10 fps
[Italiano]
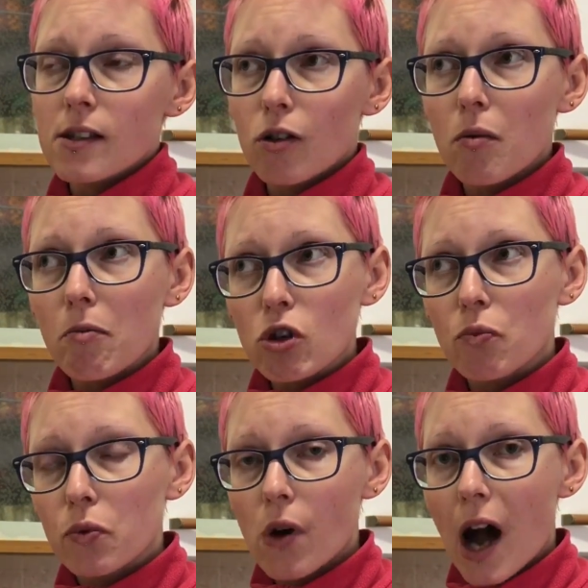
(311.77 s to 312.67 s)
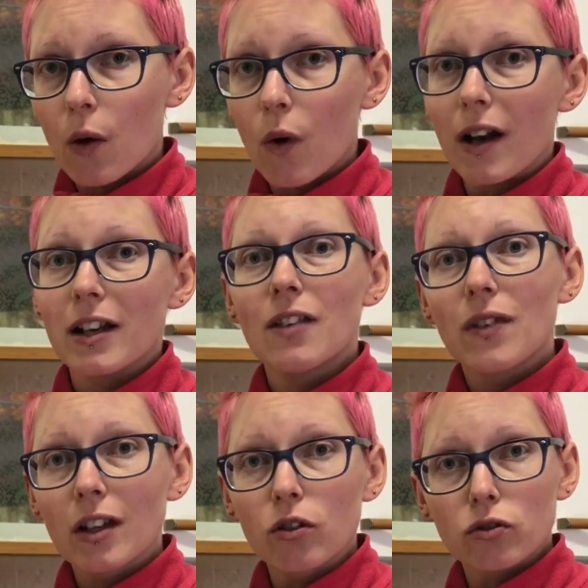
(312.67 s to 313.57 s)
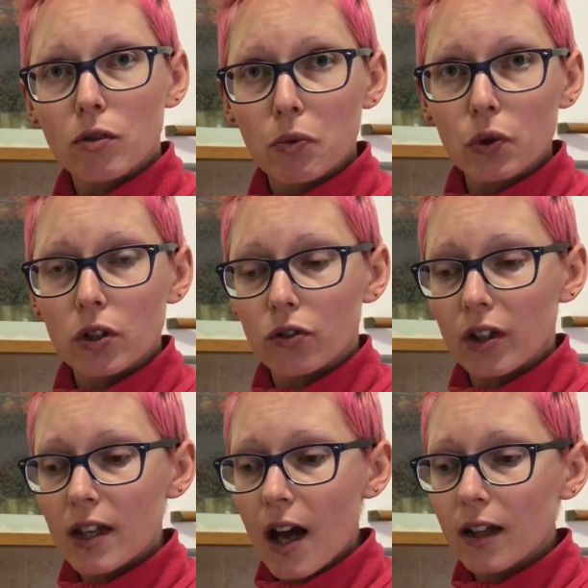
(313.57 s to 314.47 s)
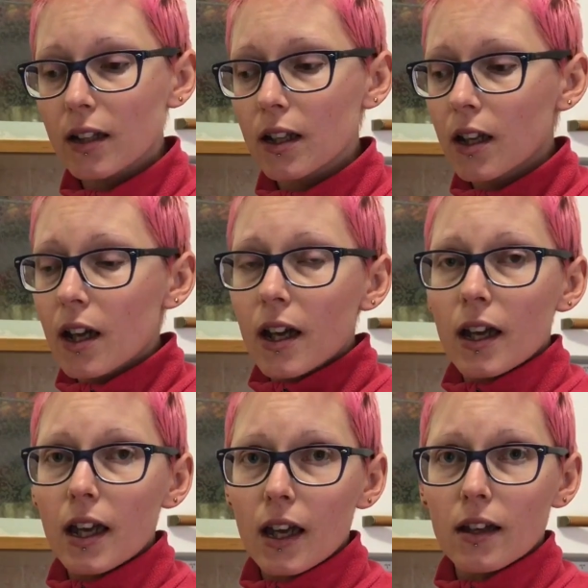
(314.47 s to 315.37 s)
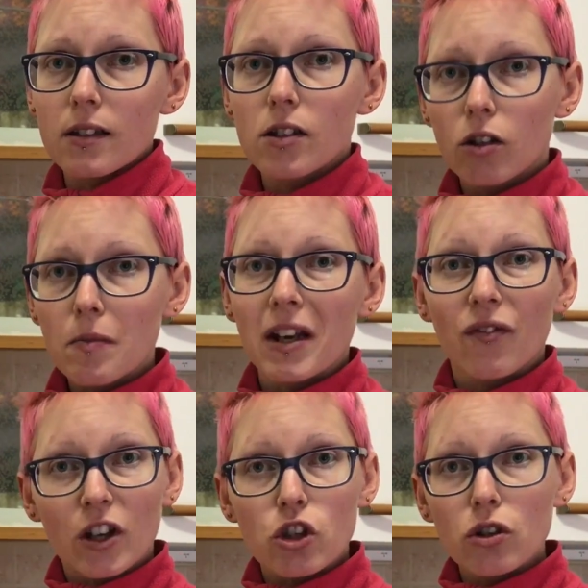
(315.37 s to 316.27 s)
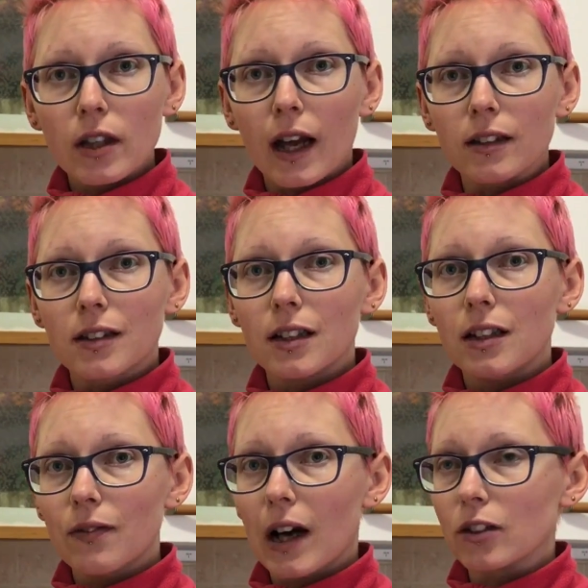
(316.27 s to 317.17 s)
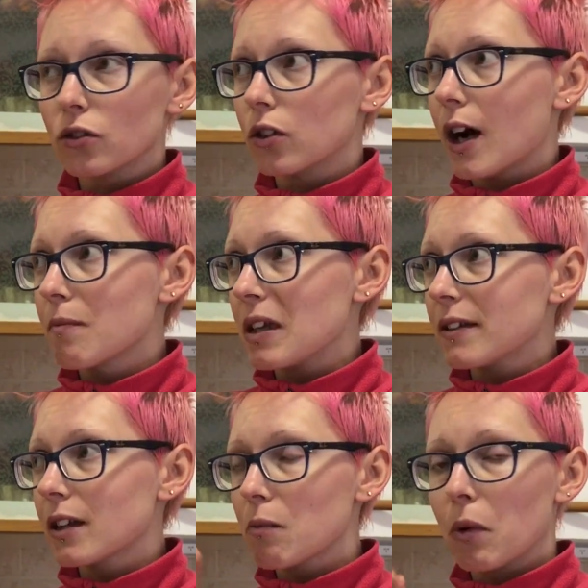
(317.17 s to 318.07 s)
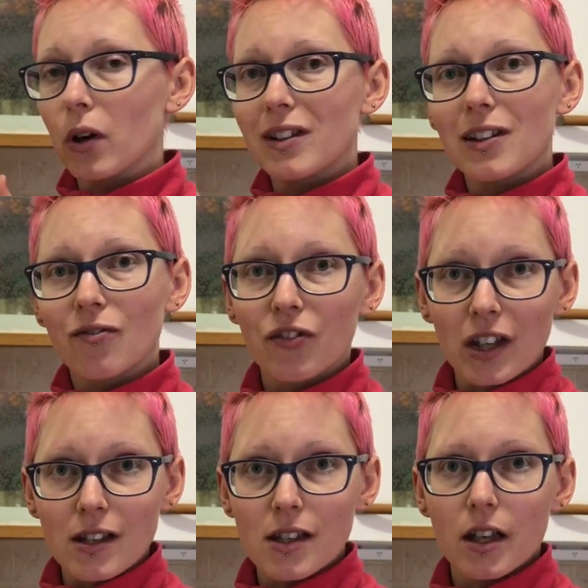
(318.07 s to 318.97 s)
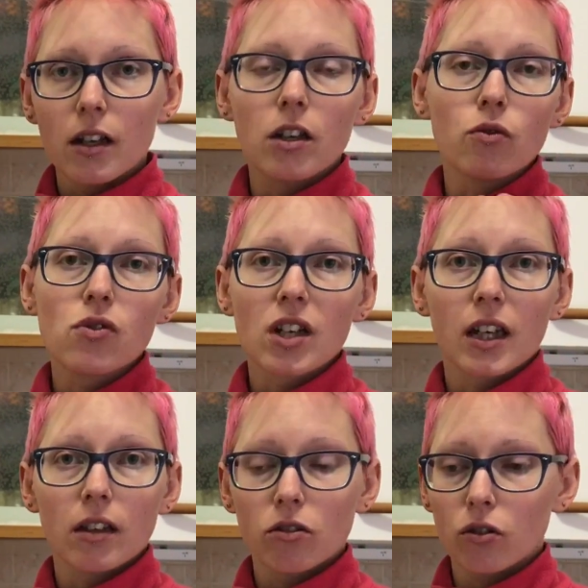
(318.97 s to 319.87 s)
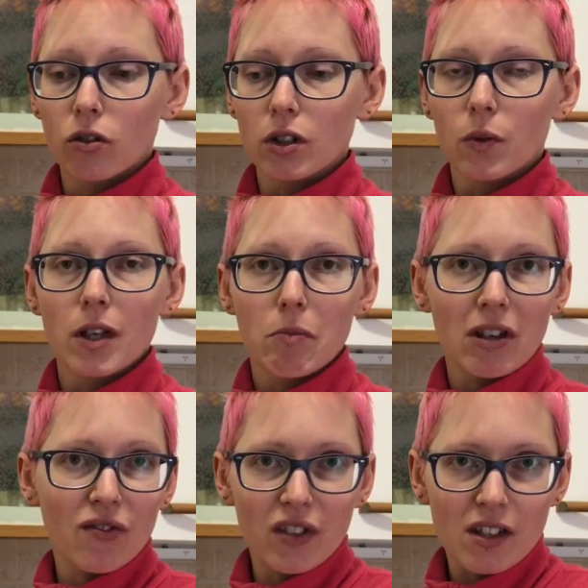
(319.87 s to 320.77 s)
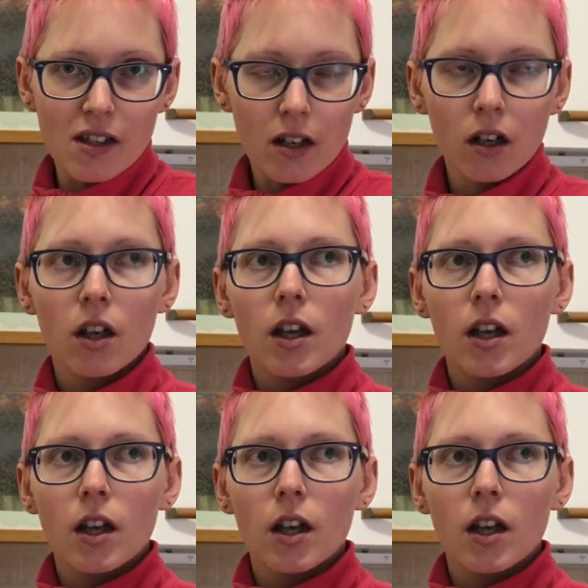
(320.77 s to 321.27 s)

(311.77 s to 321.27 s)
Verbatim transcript: Siccome ho messo più acqua ne vengono di più di dorayaki e eh, siccome ne faccio tanti li vado a mettere poi in freezer, in un sacchetto di quelli per il freezer